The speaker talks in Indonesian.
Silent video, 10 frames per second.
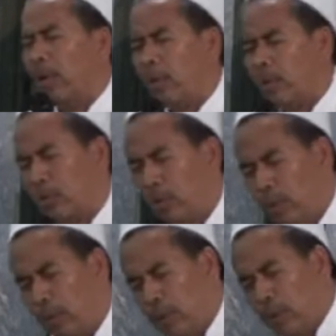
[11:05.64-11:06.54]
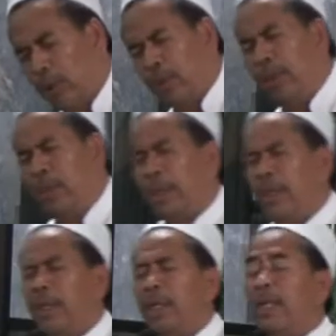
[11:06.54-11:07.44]
wa rasuluh
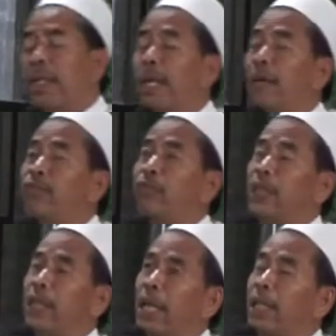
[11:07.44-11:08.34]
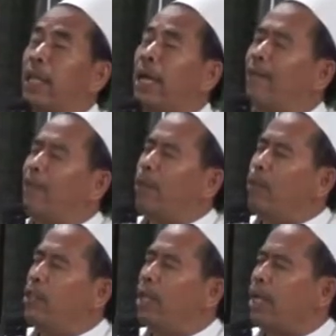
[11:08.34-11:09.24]
ila futikat ababul
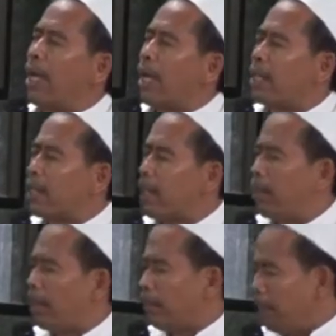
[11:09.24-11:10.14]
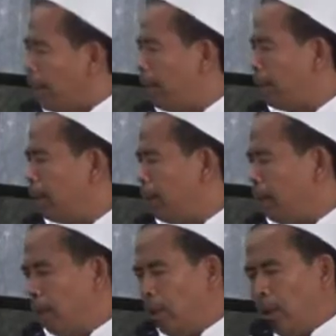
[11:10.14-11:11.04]
jana asamaniyah
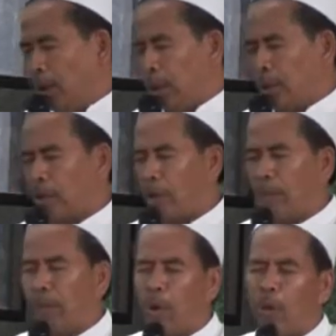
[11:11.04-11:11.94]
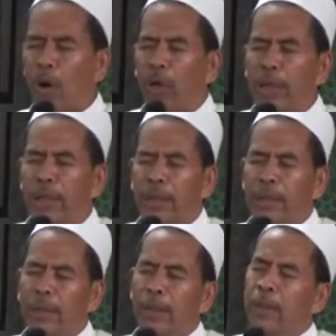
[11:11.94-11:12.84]
wongi
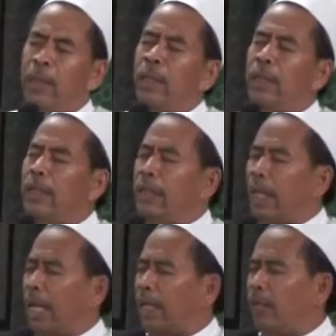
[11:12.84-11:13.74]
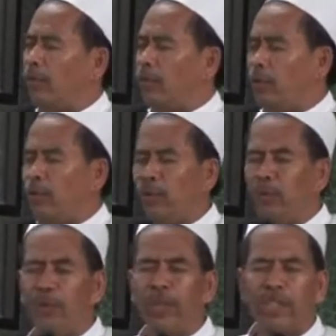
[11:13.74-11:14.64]
ninda akan wudu
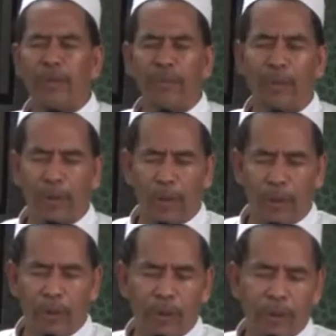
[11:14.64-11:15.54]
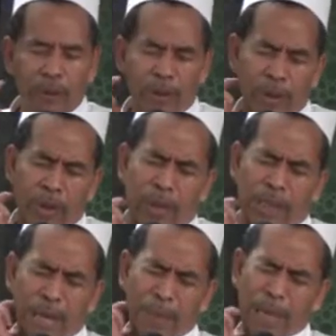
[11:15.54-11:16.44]
wudune sempurna
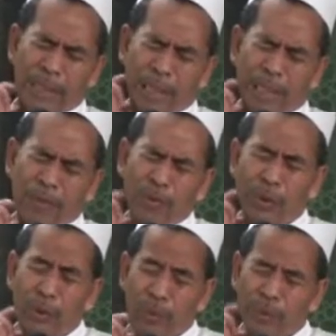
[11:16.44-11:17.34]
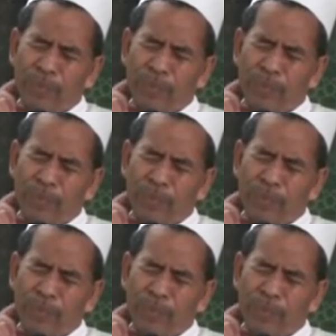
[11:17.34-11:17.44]
sak badane wudu